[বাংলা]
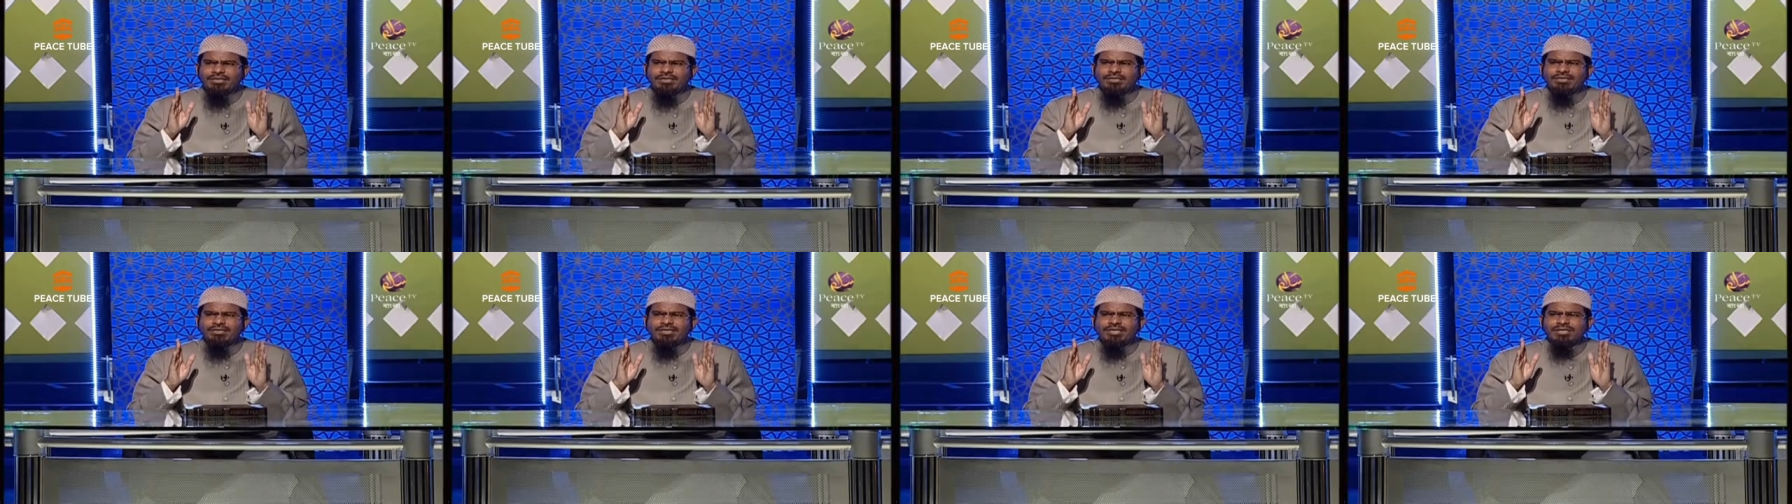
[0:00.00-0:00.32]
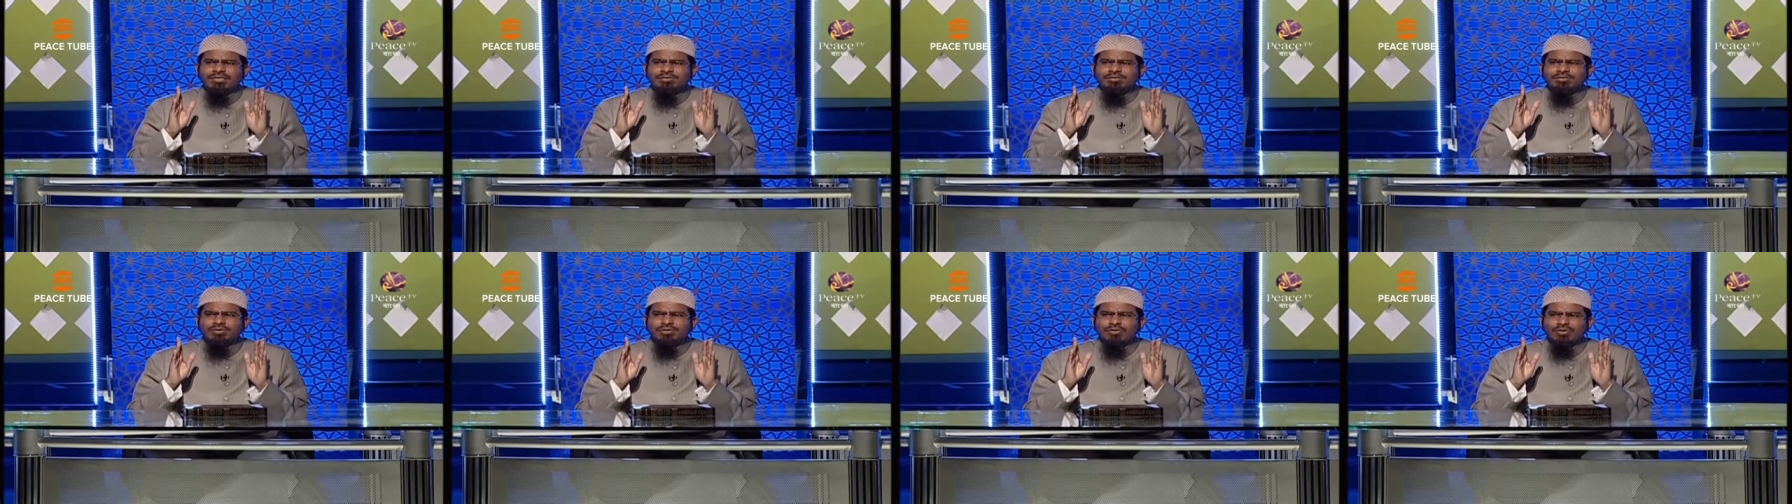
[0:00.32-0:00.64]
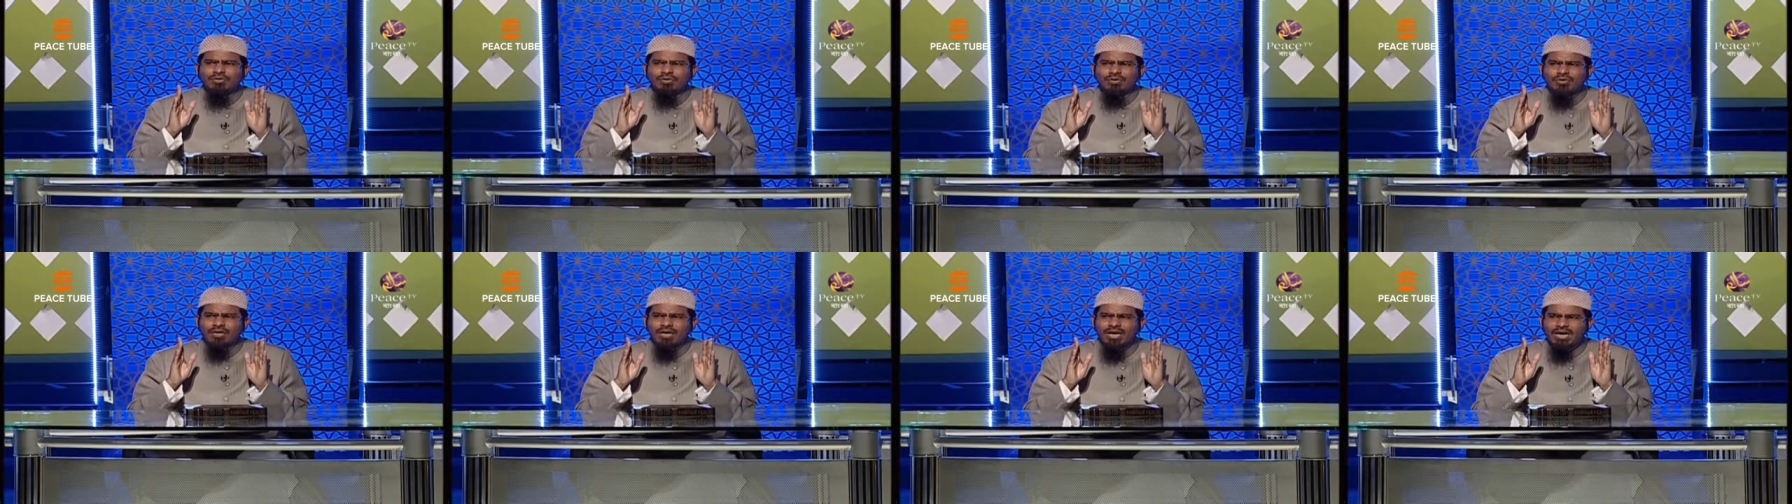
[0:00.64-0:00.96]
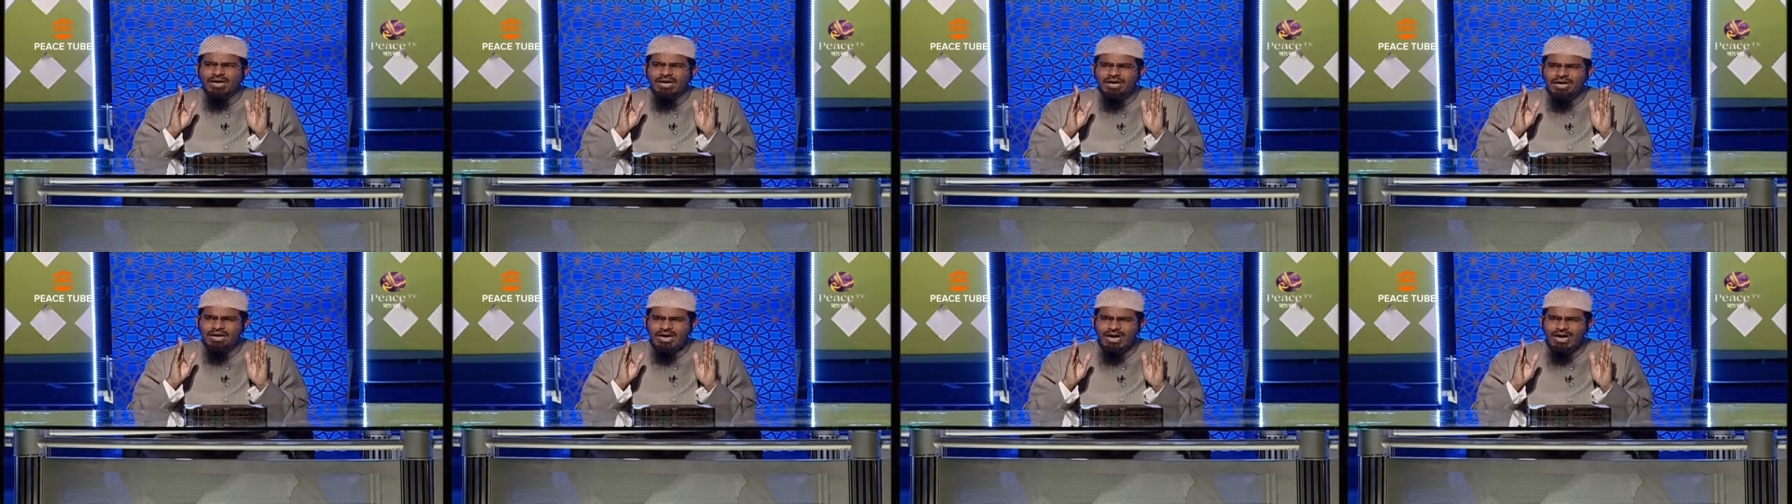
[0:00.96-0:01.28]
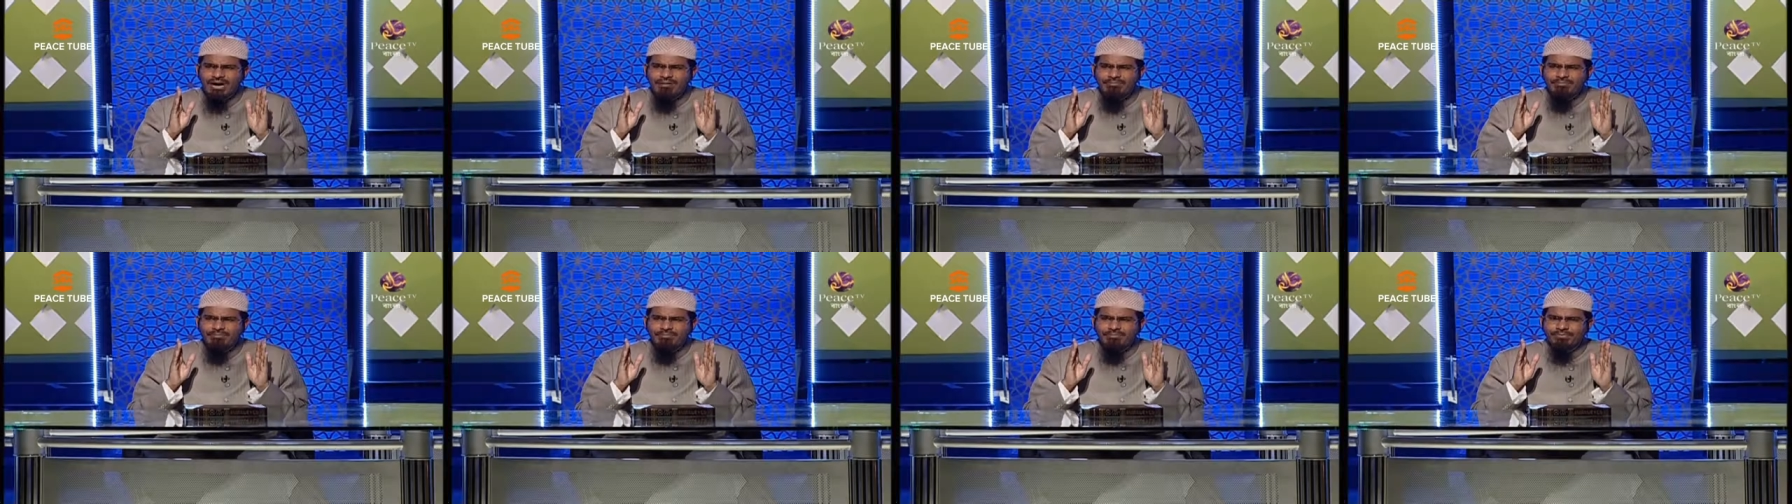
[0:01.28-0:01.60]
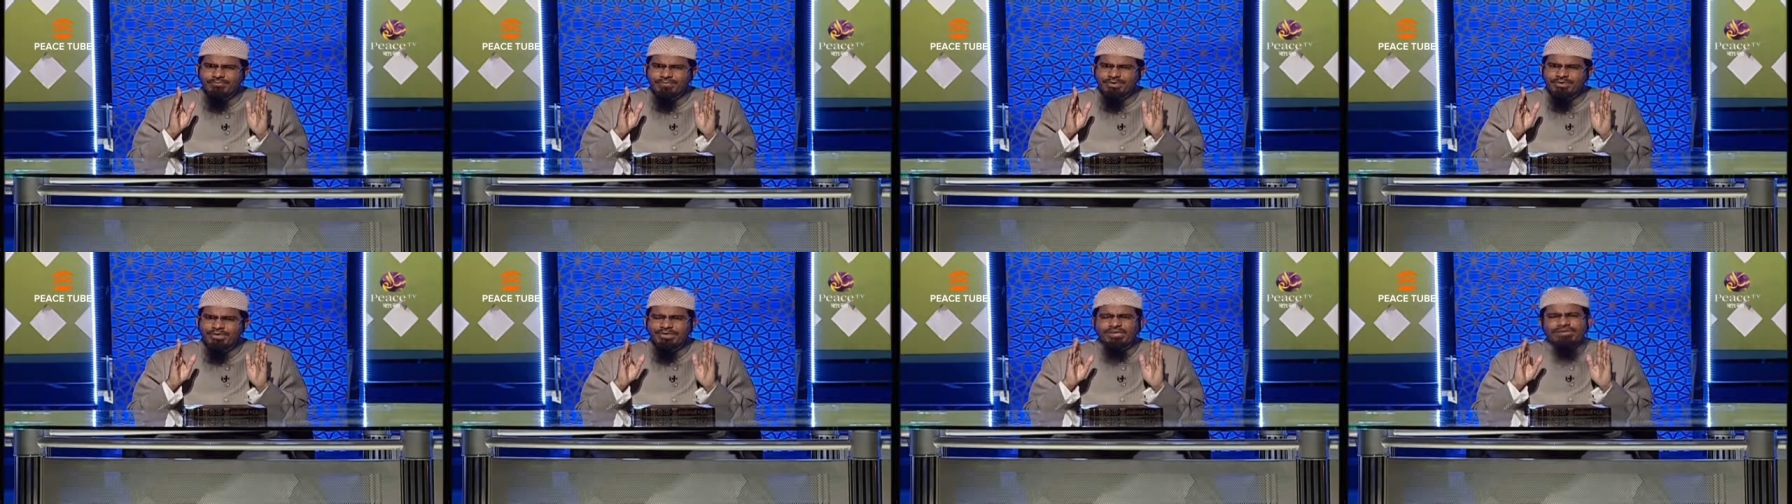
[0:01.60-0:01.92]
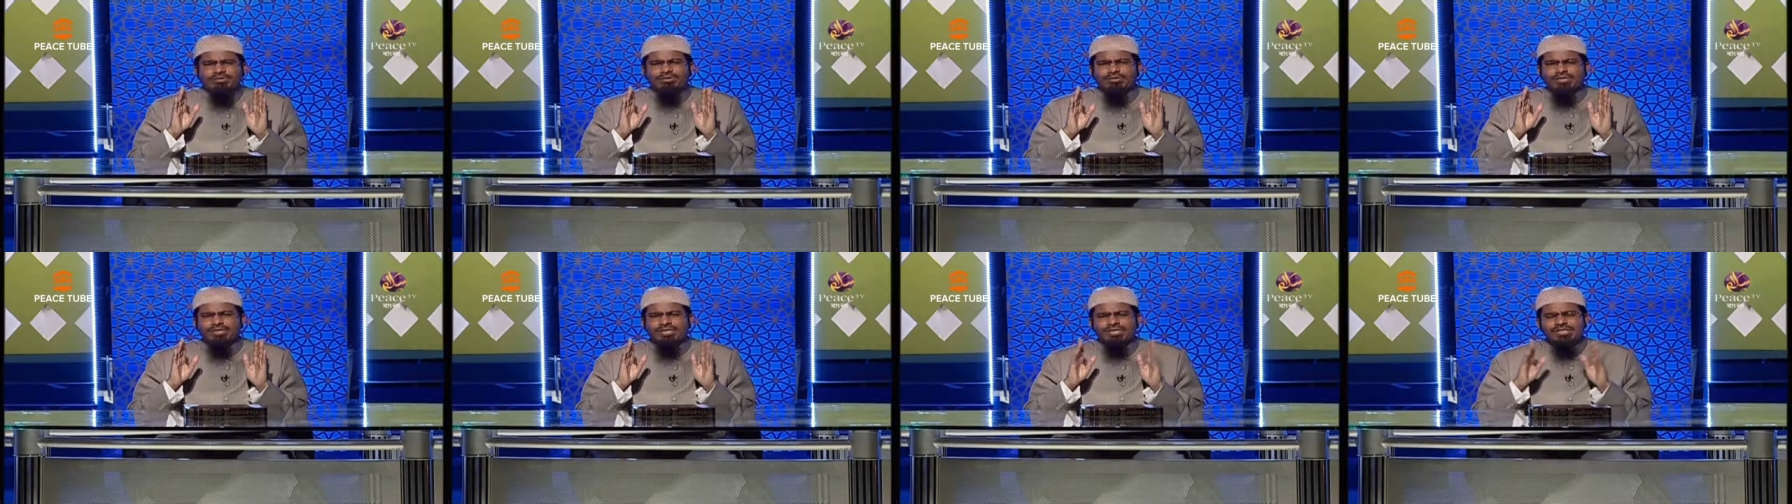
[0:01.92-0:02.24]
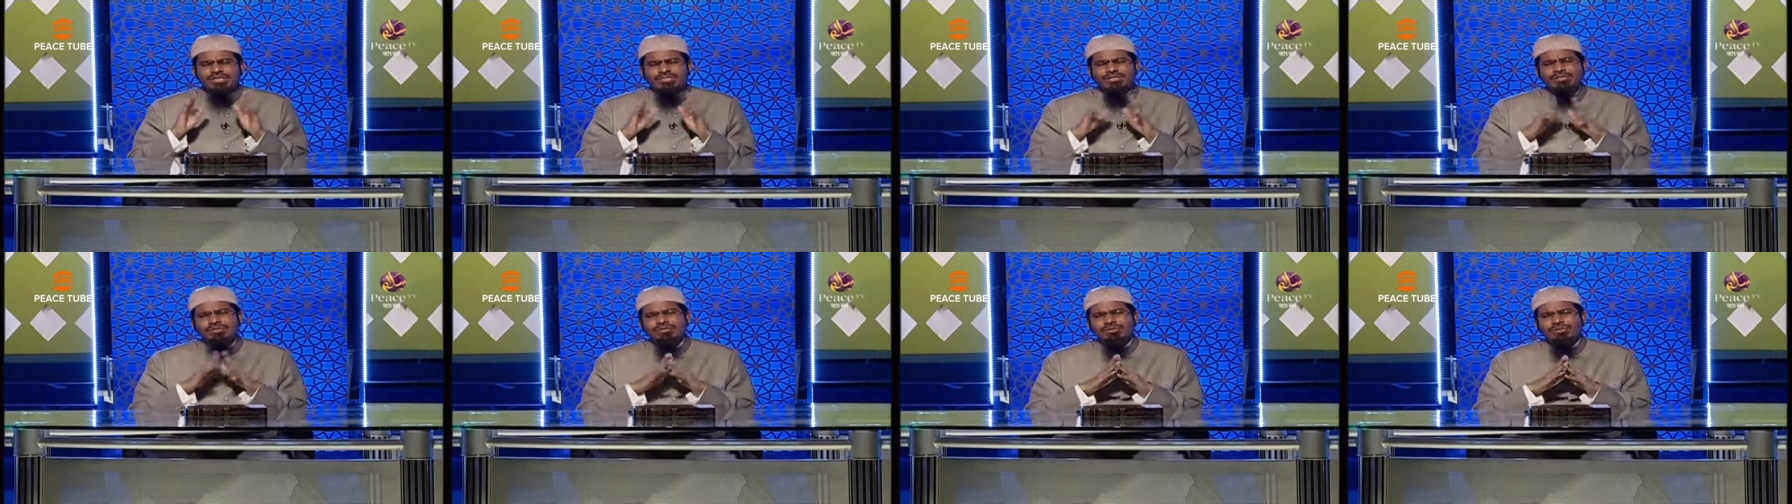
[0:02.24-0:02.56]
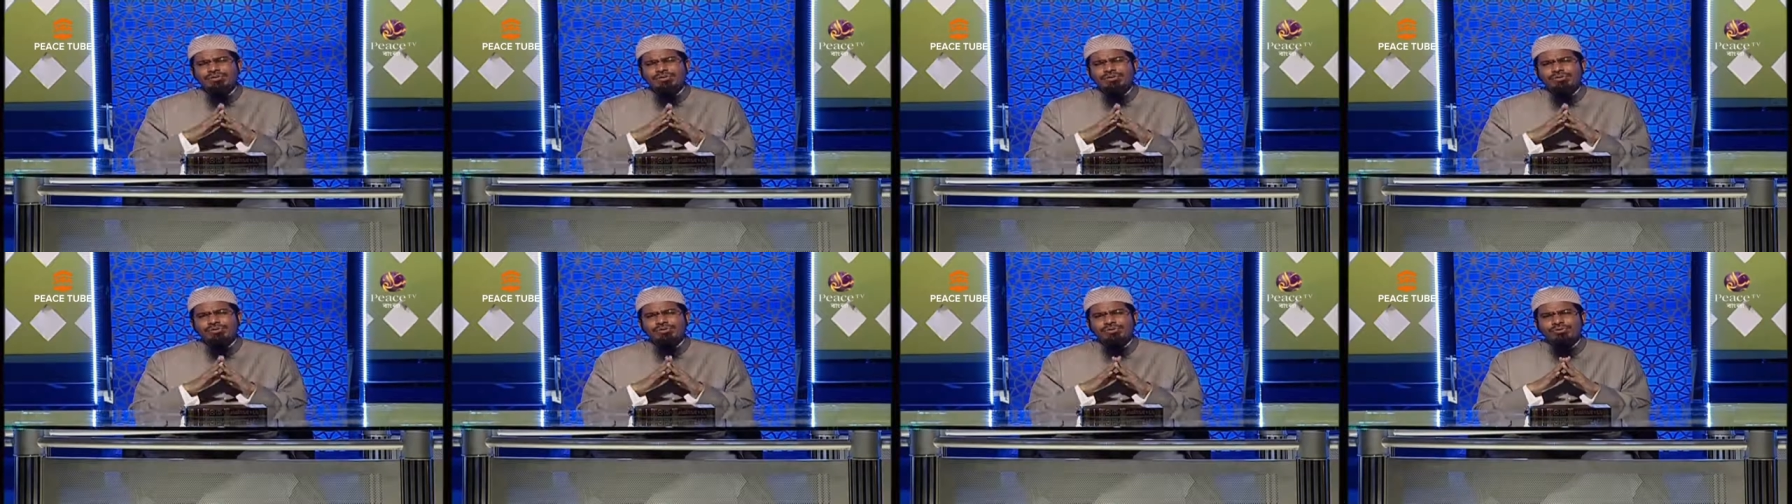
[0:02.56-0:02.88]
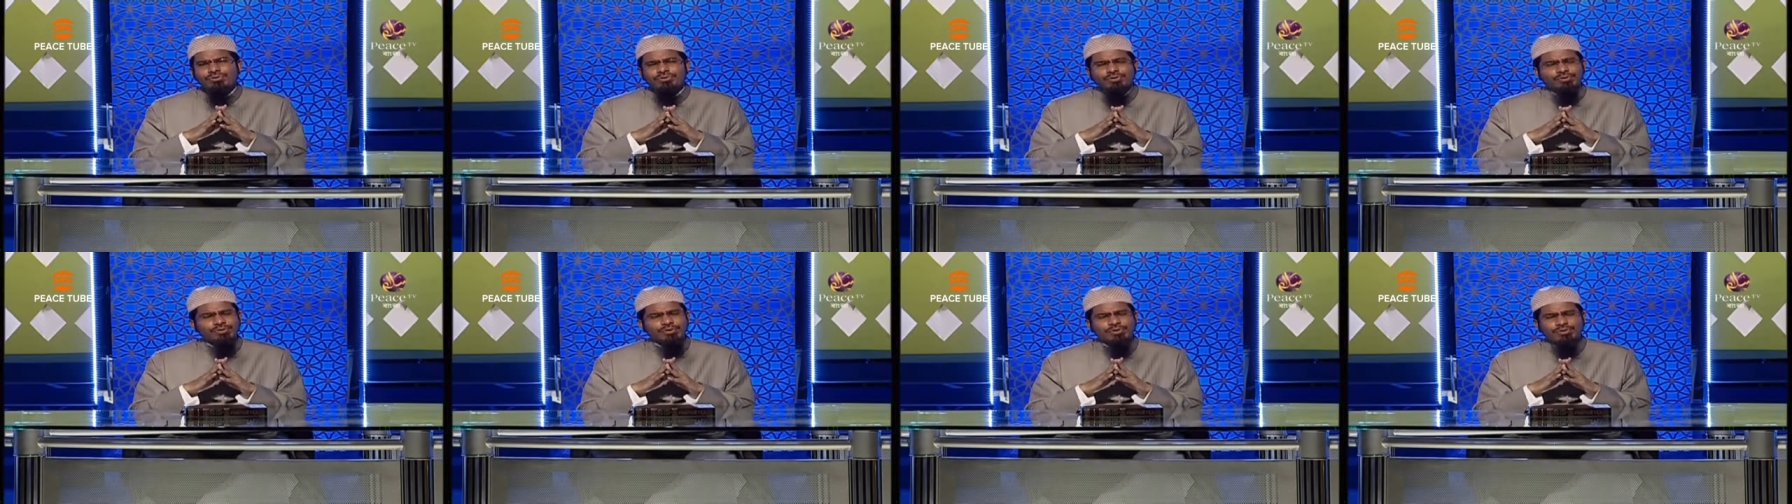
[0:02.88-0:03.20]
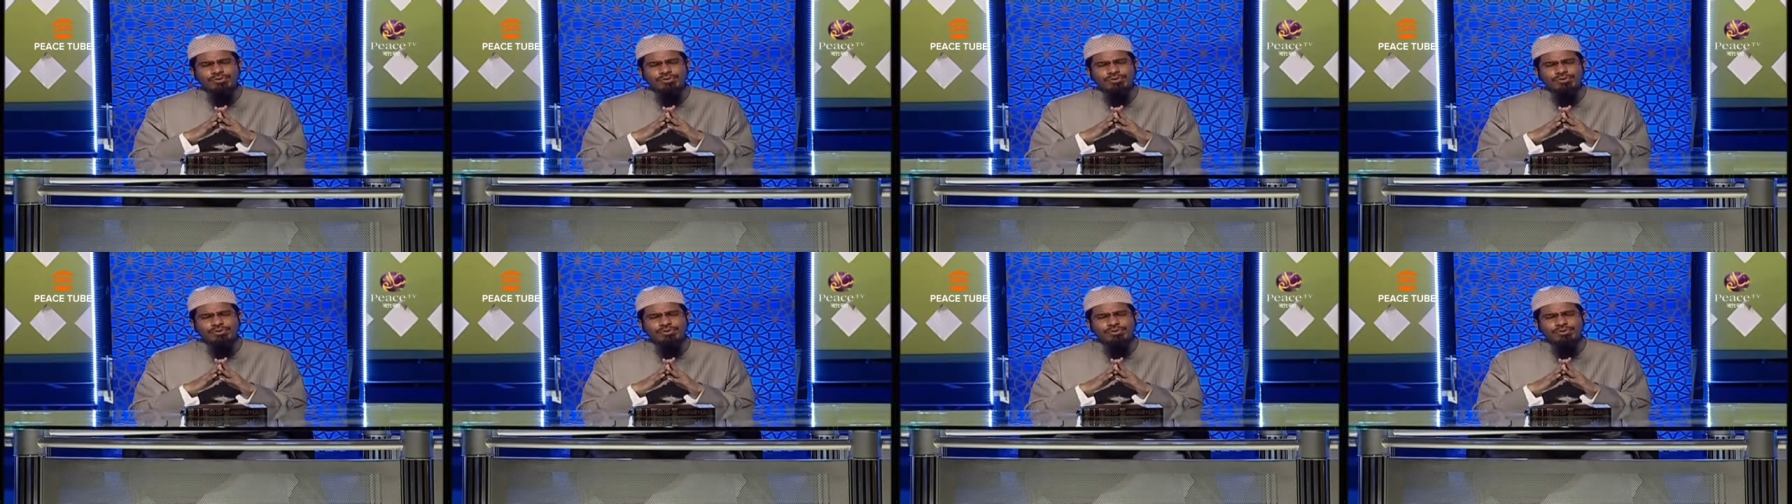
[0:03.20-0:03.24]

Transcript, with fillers: তার জন্য হলো হারাম এ ধরনের চিত্র তৈরি